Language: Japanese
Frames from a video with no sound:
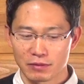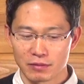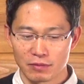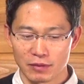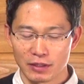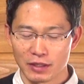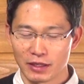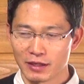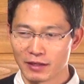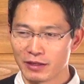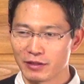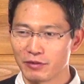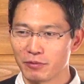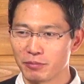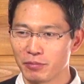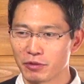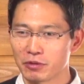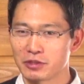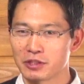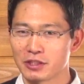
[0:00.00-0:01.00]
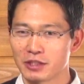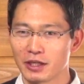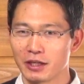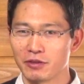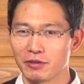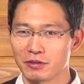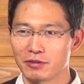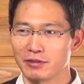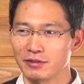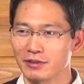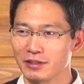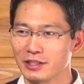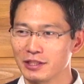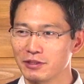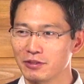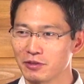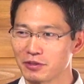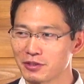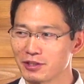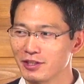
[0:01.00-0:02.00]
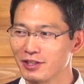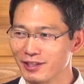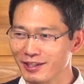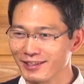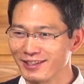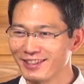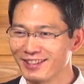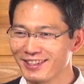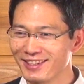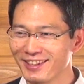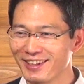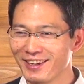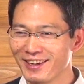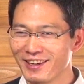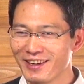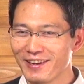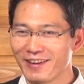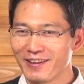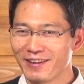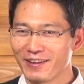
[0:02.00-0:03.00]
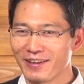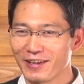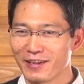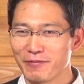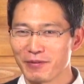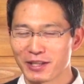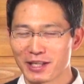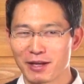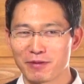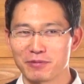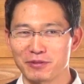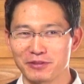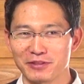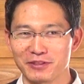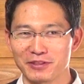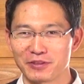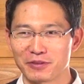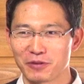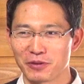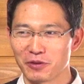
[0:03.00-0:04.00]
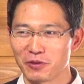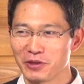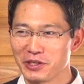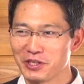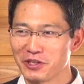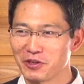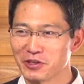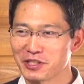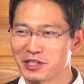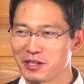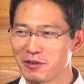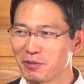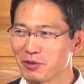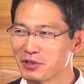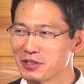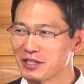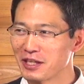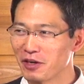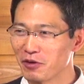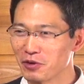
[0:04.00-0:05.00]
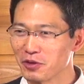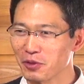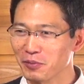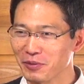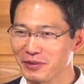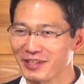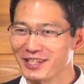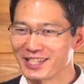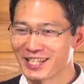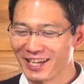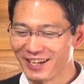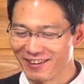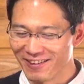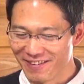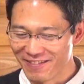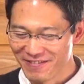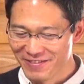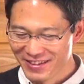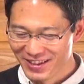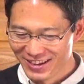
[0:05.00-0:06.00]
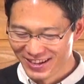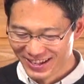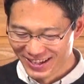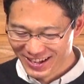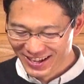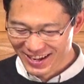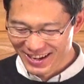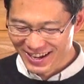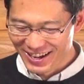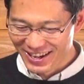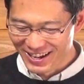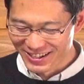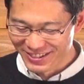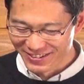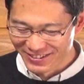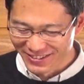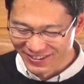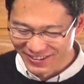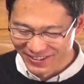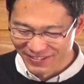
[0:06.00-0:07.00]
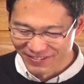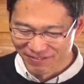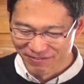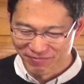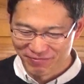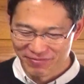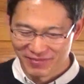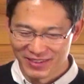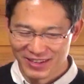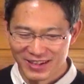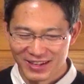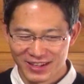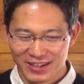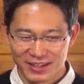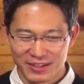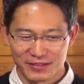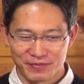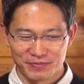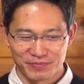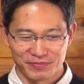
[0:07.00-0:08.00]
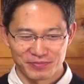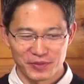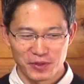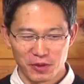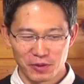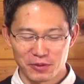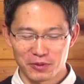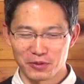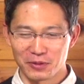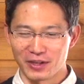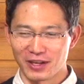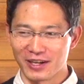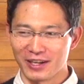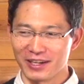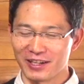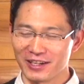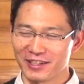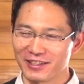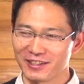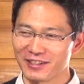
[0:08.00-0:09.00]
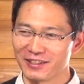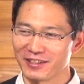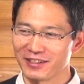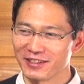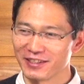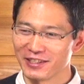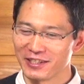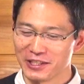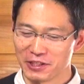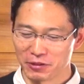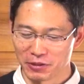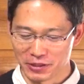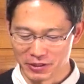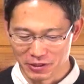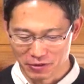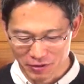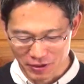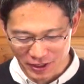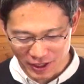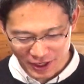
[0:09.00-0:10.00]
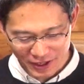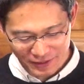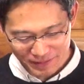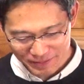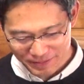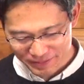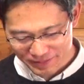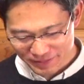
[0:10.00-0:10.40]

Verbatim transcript: これはあの牧師がよく引用する今多分これを引用してる牧師が多いと思うんですけどあのホットなホットな引用ですねこれね。